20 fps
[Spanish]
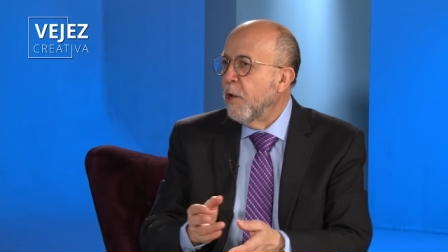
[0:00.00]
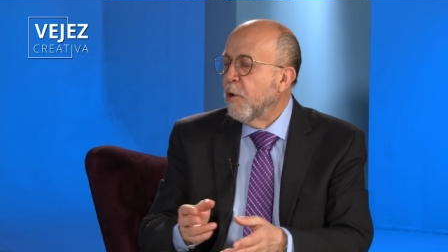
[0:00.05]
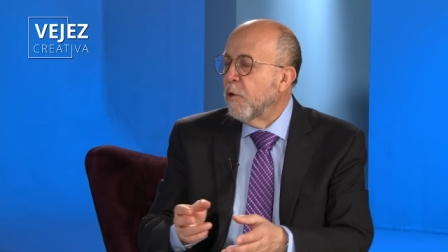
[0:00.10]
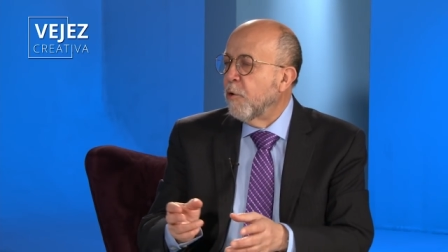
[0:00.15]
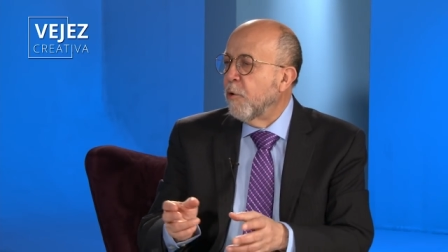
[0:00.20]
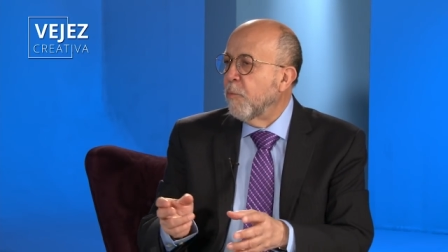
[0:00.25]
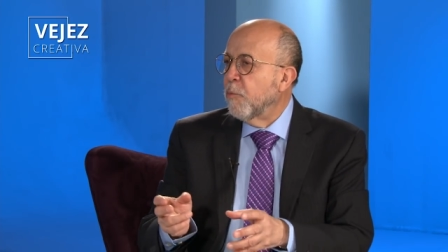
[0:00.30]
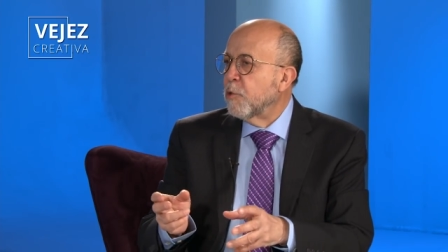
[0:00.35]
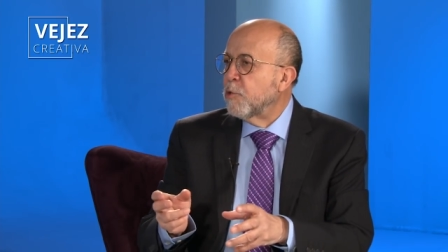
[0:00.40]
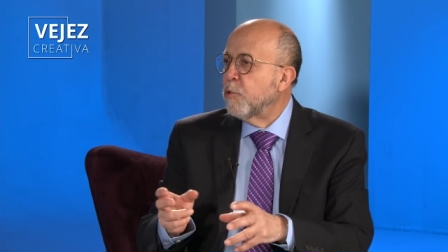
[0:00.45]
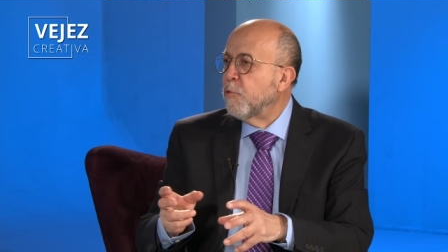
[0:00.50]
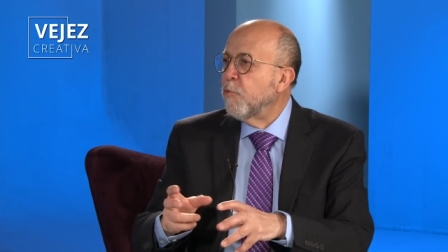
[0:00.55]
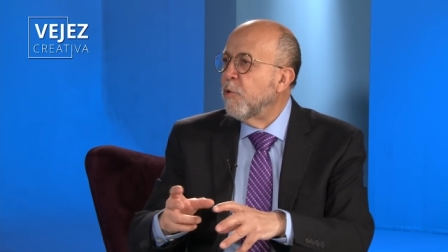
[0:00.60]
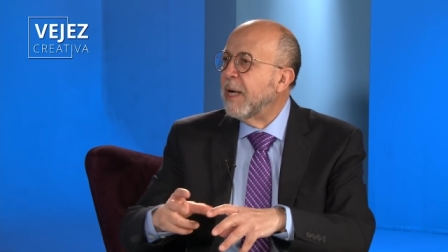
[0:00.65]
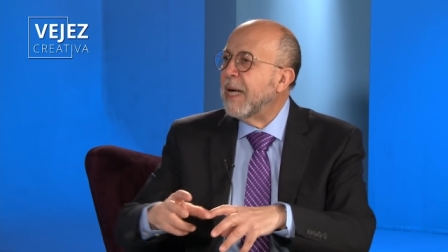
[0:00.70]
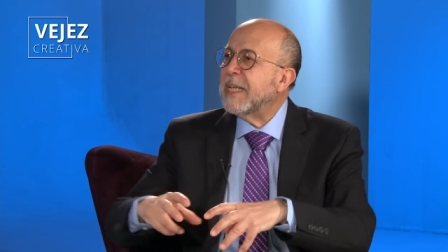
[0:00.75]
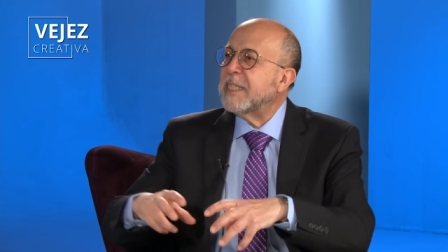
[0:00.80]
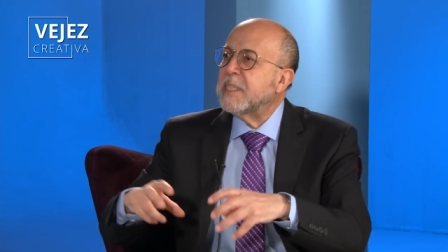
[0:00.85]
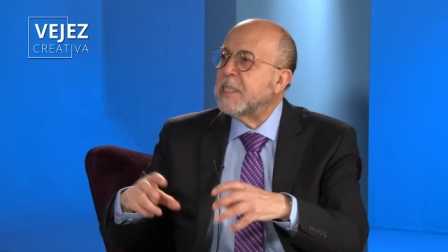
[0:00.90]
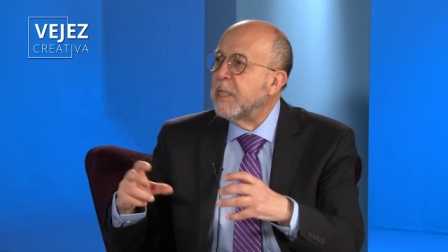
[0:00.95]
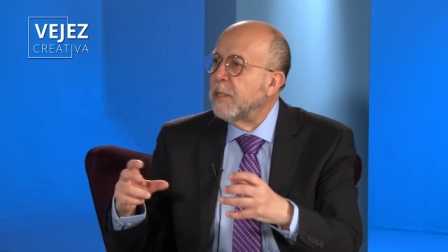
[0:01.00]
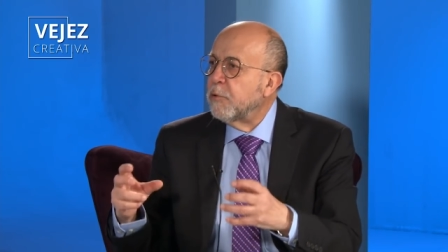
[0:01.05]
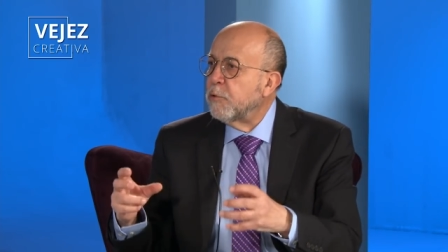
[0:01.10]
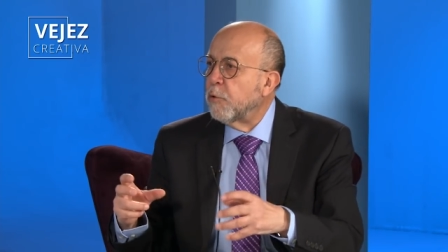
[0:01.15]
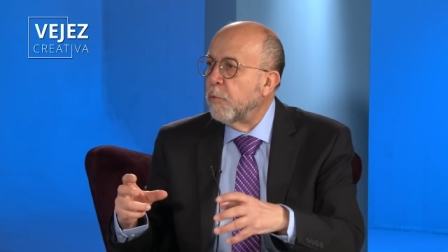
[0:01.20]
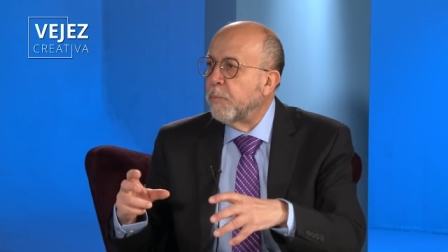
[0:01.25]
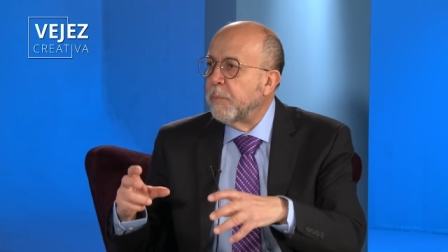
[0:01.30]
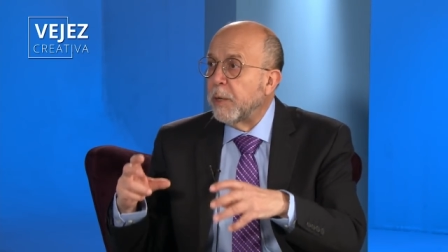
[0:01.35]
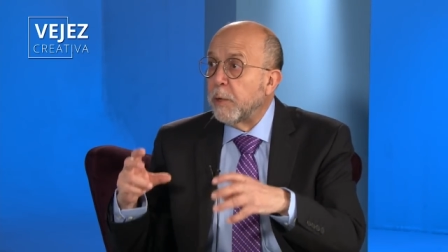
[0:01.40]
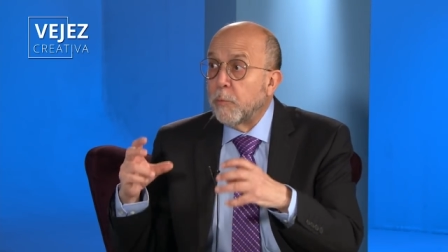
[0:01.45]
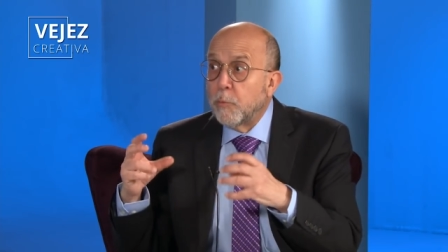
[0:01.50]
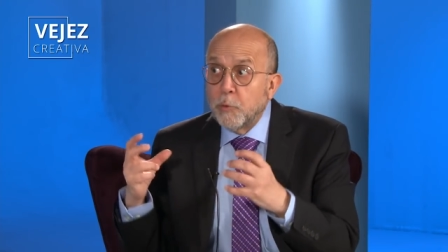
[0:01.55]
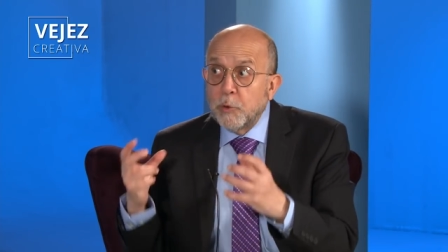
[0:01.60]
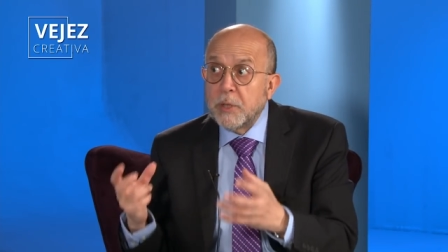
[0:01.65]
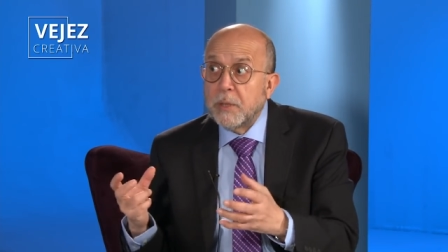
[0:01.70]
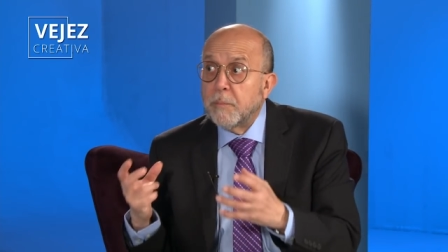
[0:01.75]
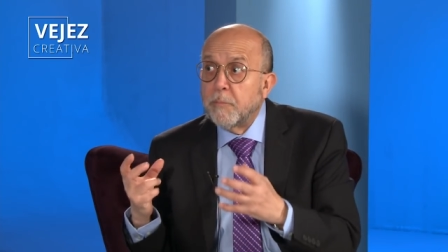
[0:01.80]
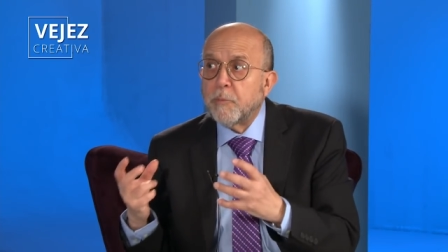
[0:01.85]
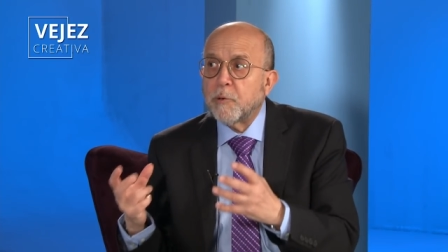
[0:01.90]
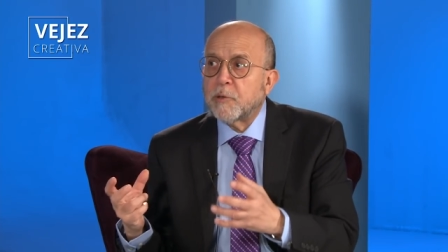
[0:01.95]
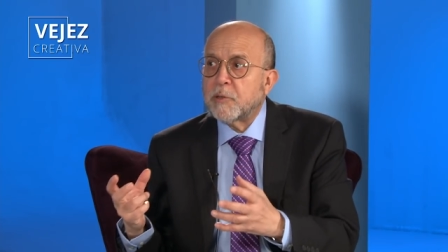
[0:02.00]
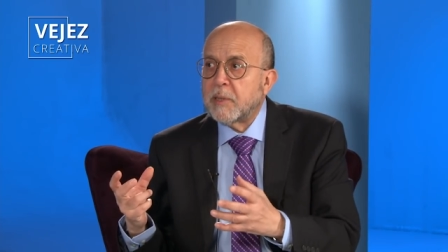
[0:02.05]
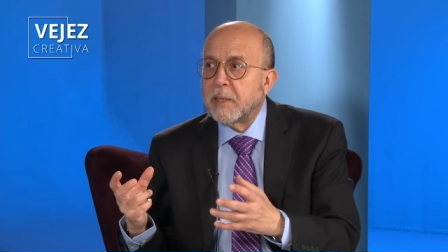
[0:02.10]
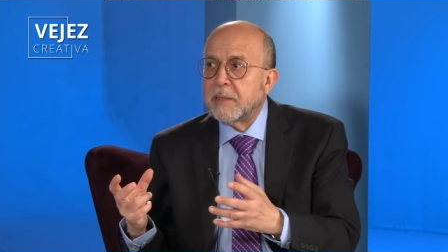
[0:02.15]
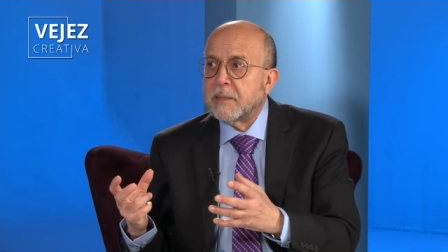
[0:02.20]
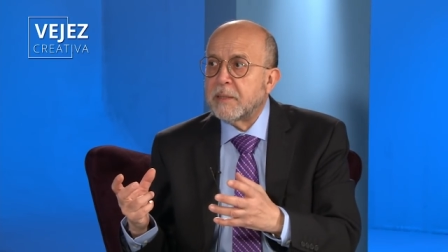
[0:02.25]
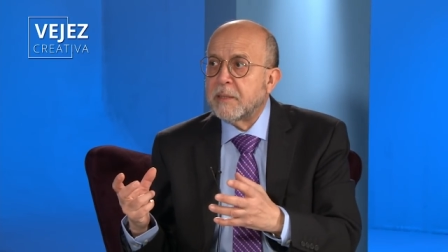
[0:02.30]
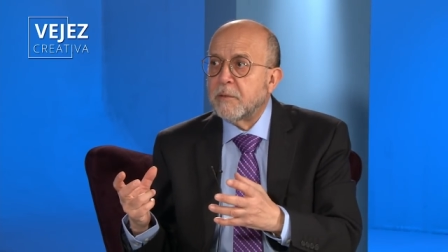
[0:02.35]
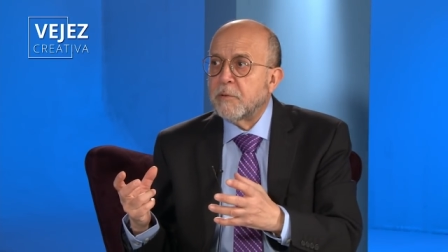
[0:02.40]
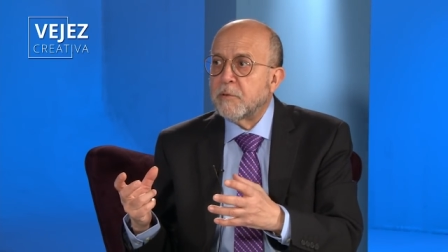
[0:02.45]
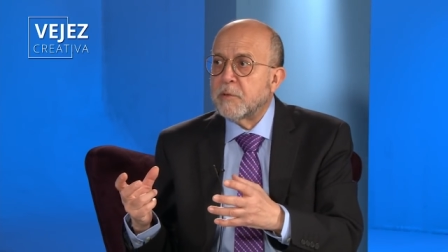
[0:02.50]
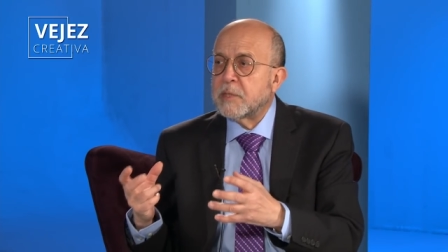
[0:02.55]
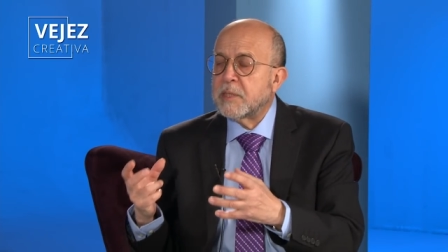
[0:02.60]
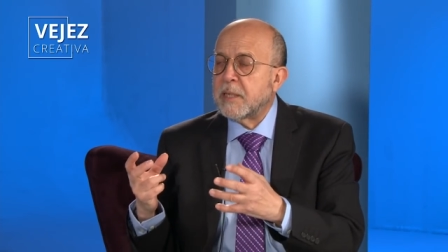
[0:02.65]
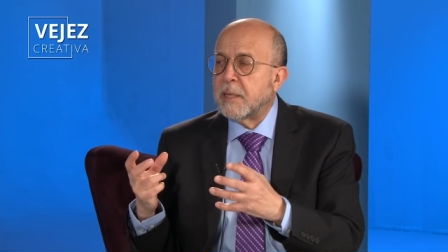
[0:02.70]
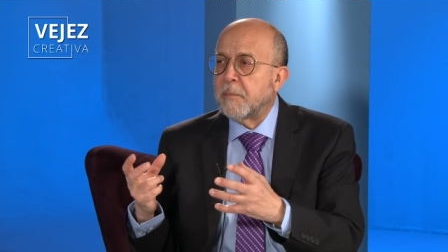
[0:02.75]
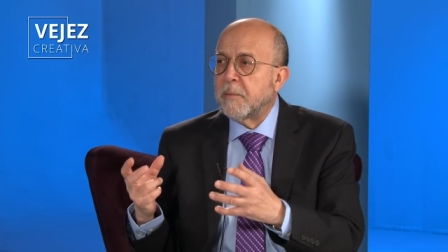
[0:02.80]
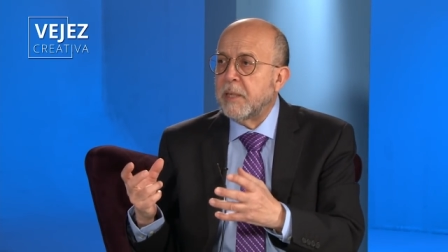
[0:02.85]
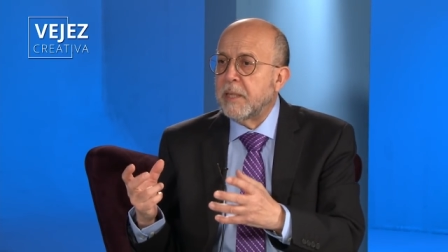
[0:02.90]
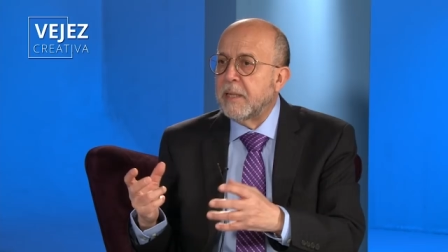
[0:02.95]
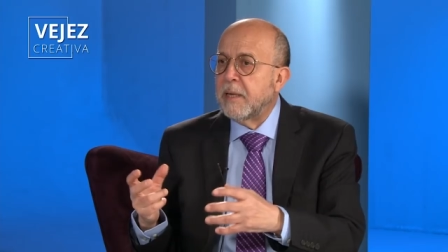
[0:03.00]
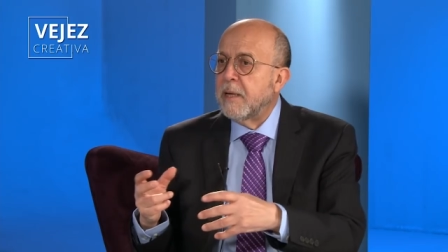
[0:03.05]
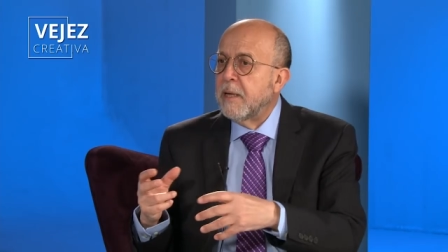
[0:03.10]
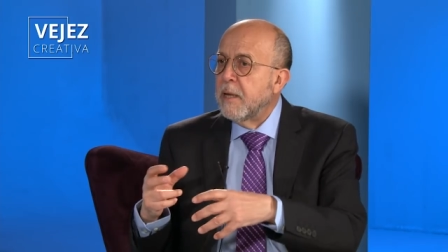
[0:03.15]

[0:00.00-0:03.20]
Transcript: como si un cachito, pero muy importante de nuestra vida,